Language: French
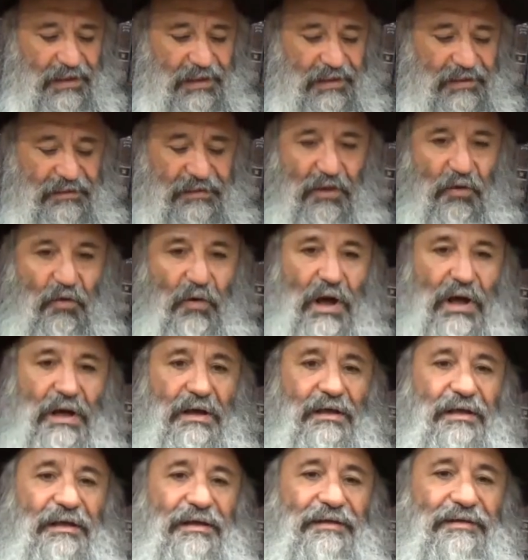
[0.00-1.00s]
C'est quoi
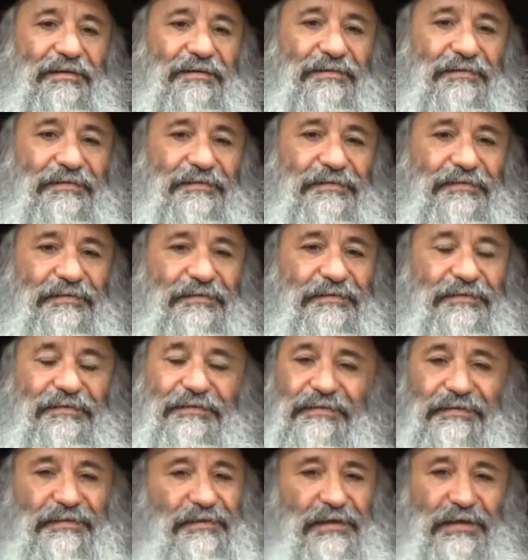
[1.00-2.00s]

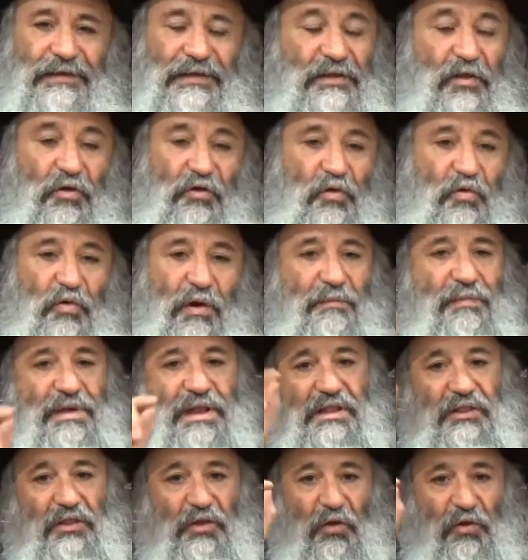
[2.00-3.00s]
Il donne quoi
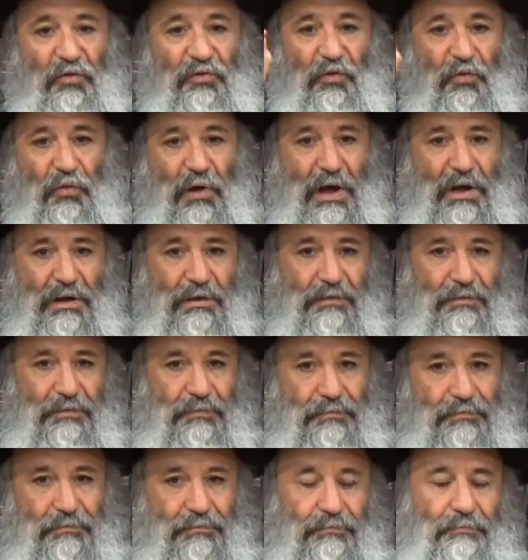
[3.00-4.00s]
1033
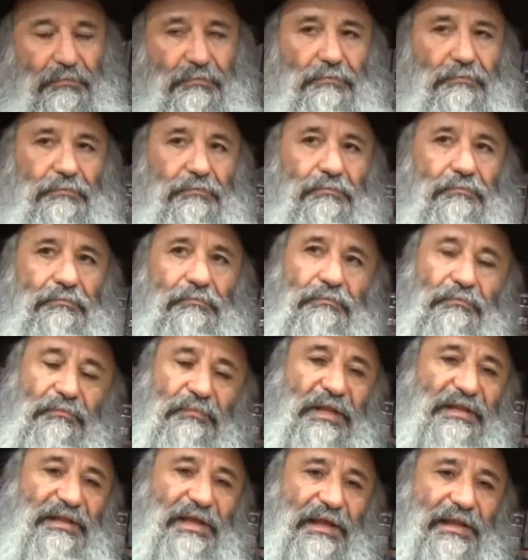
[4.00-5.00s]

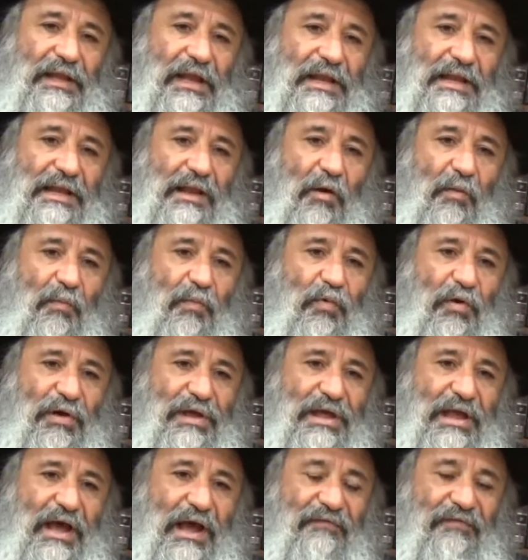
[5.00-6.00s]
L'Éternel, il a
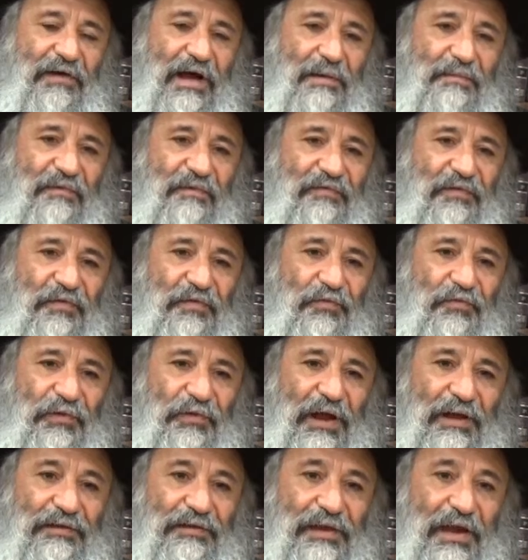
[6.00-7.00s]
employé à Abraham Avinu
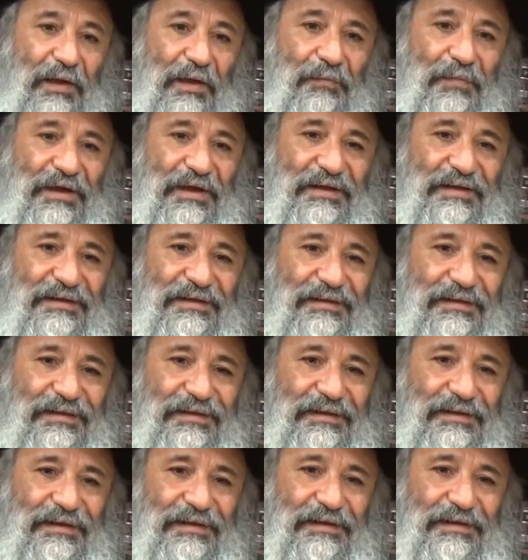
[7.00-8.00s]
un terme.
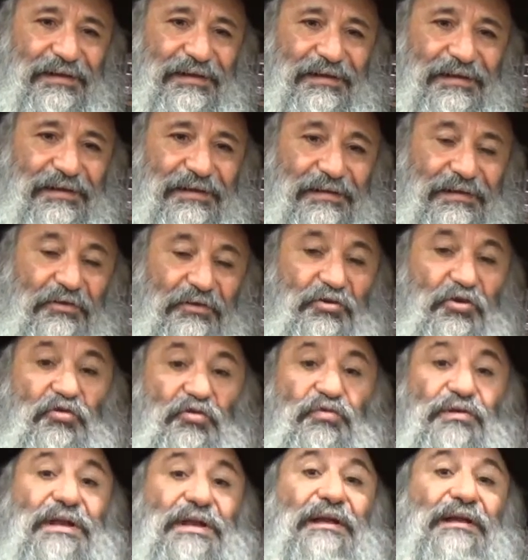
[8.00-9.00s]
Je
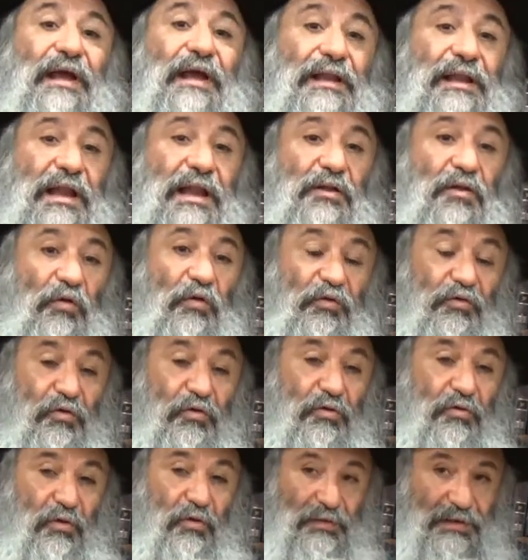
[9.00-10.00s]
suis l'Éternel, ton
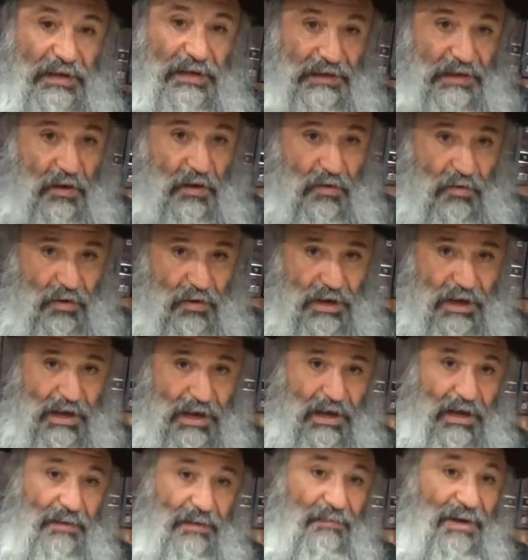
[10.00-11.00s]
Dieu, quand il était encore
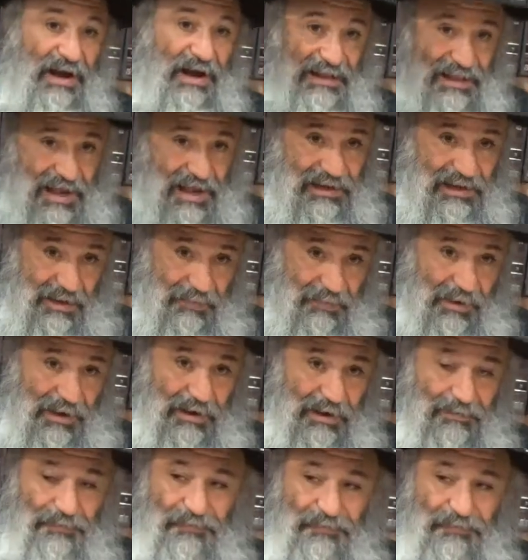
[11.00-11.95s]
à Bagdad là-bas.